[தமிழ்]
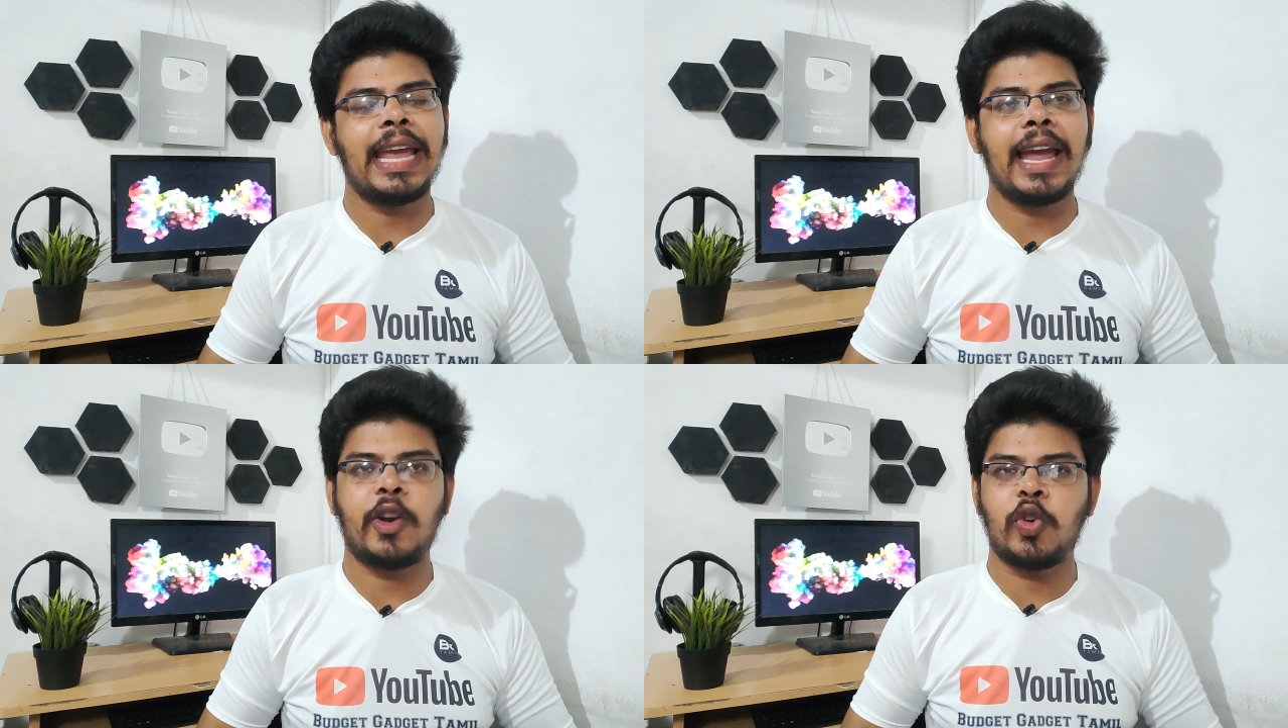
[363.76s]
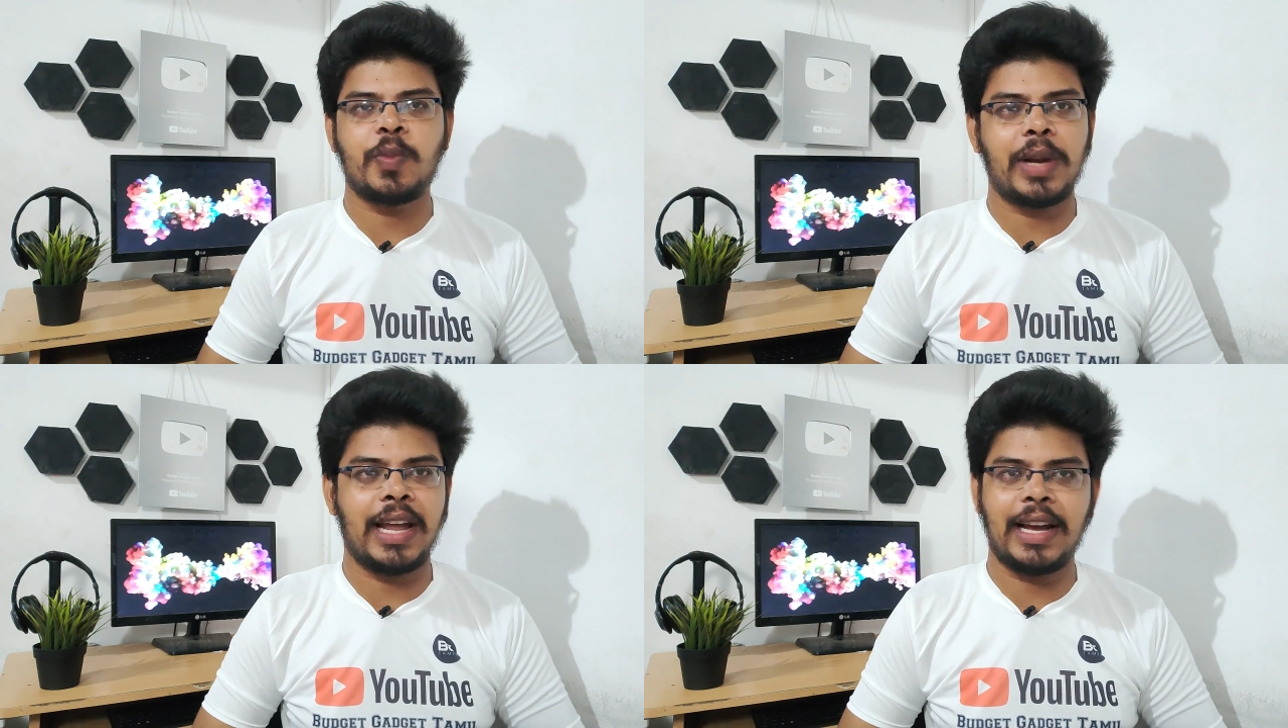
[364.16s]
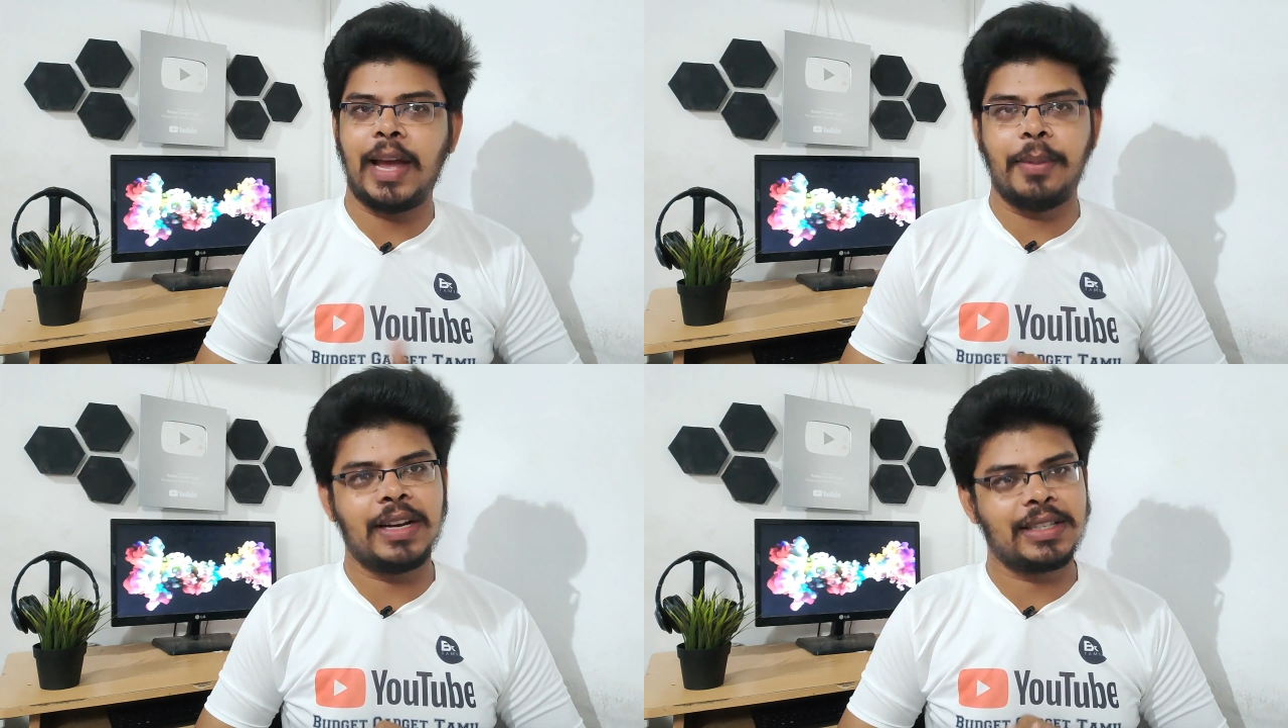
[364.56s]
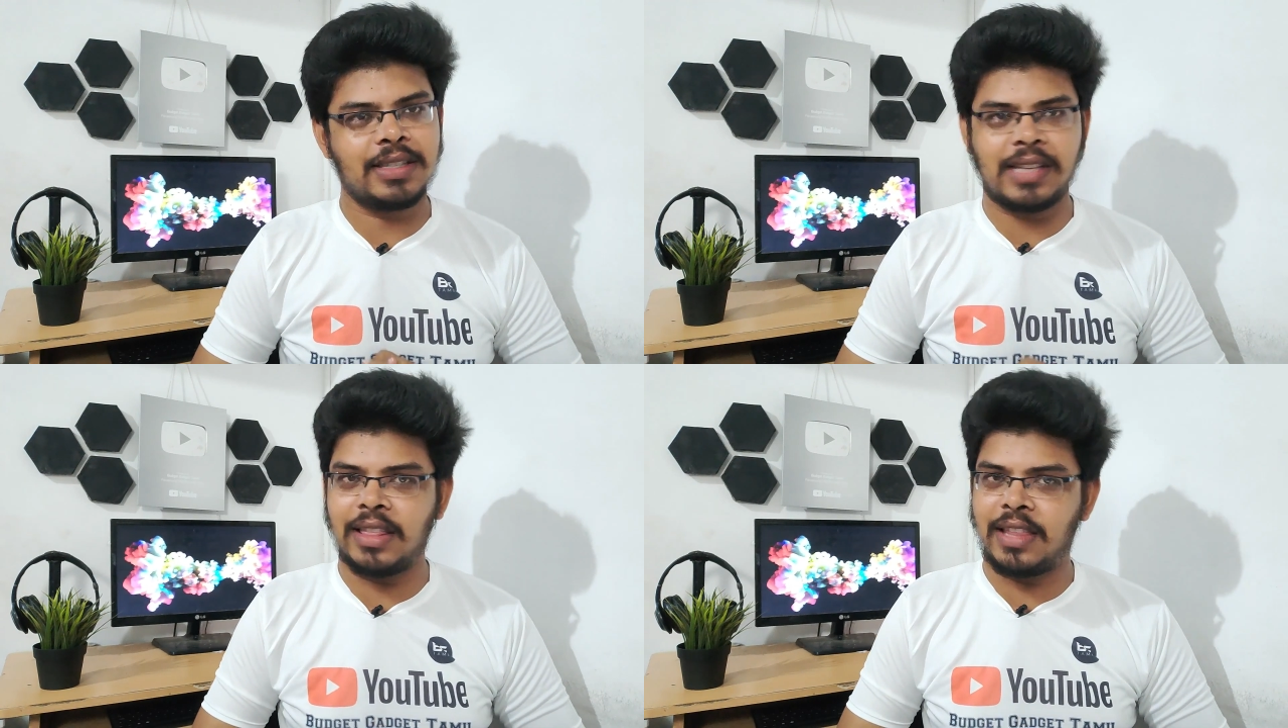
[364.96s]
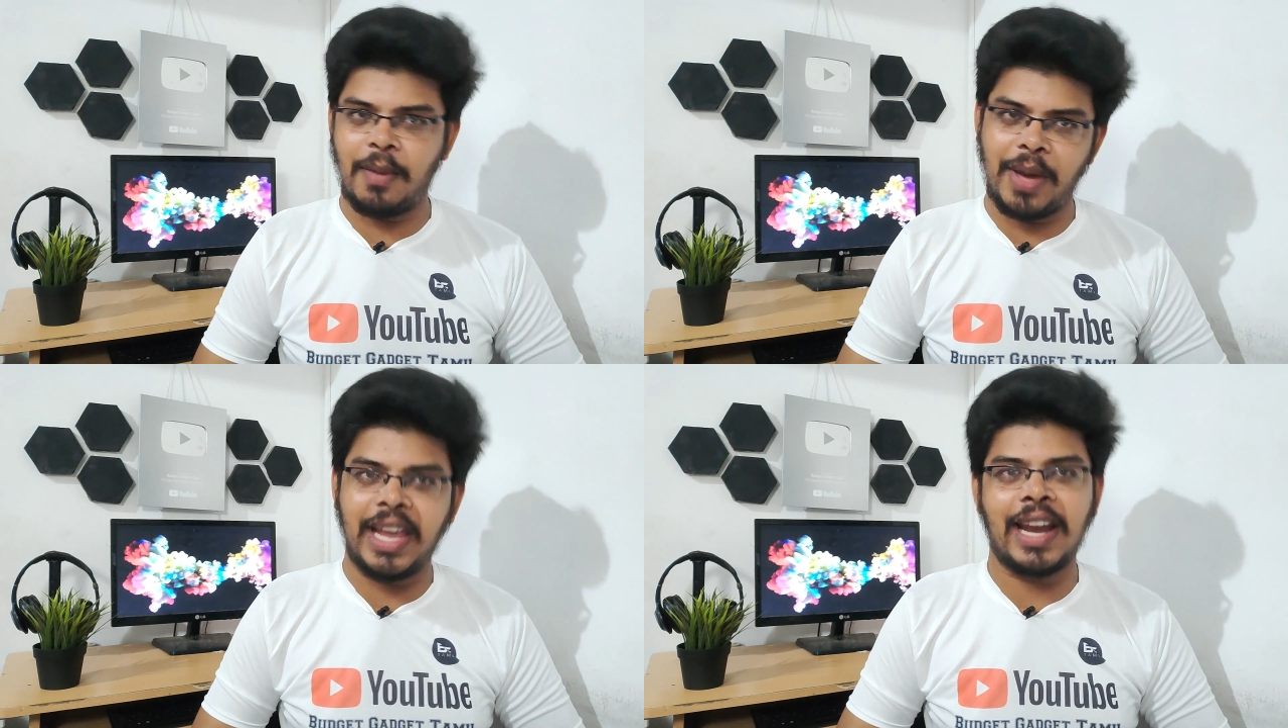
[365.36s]
ஏன் அனௌன்ஸ் பண்ணாங்க அப்படின்றது
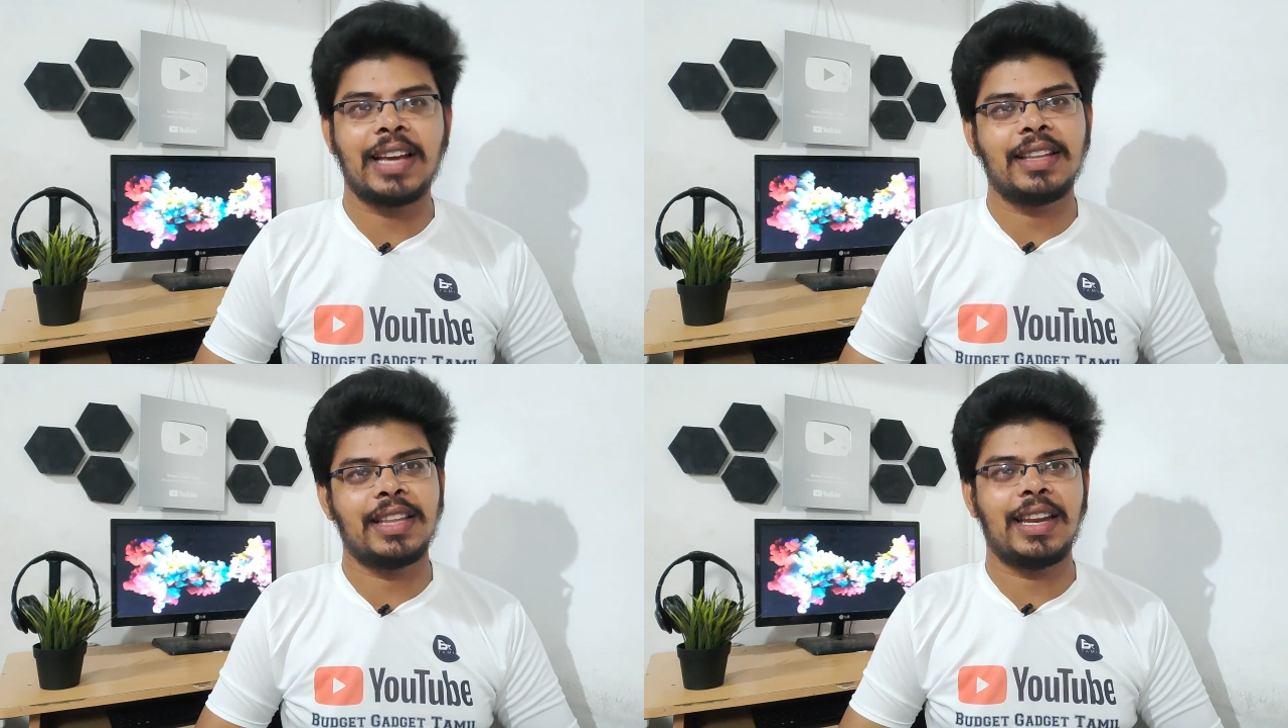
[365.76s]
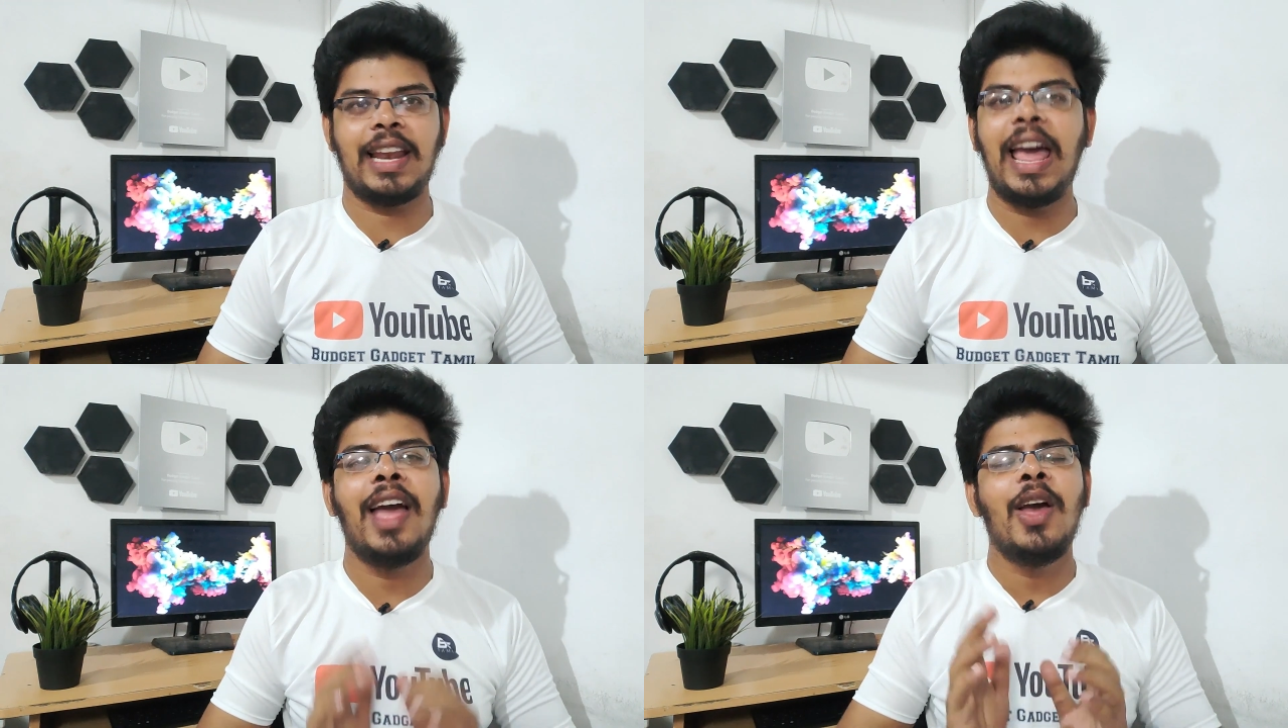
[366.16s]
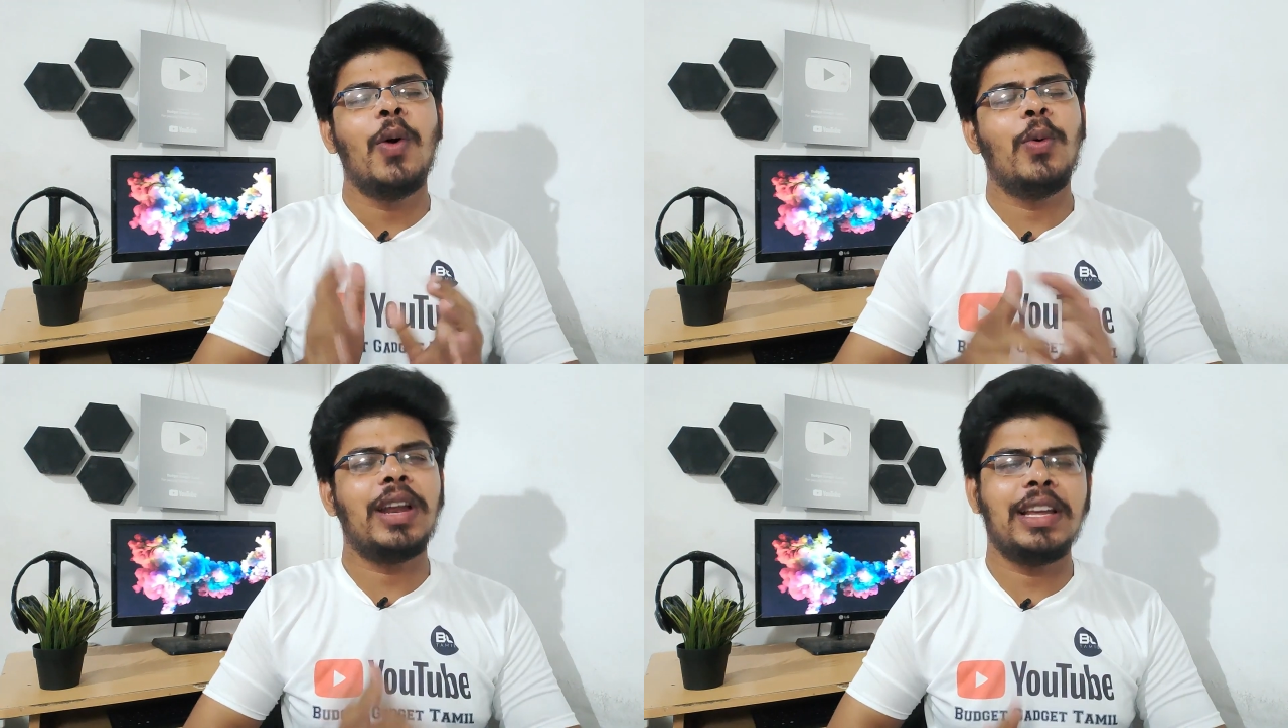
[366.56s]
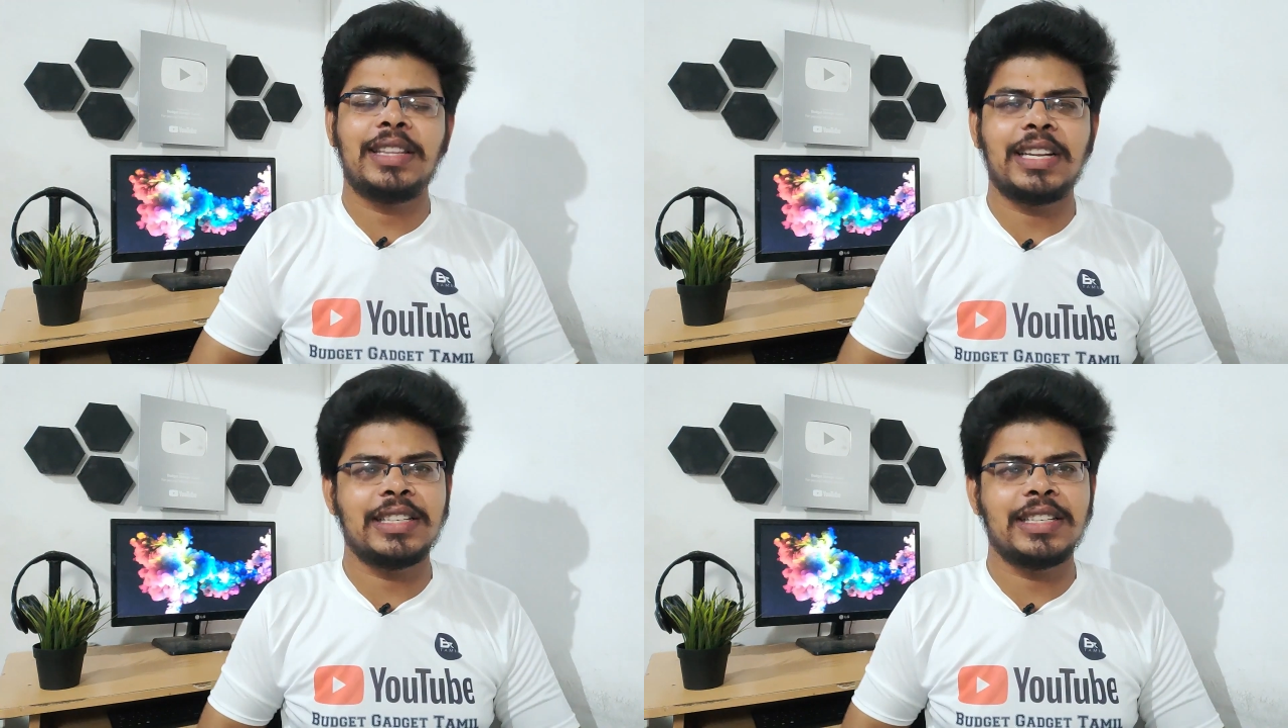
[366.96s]
சத்தியமாக எனக்கு தெரியல உங்களுக்கு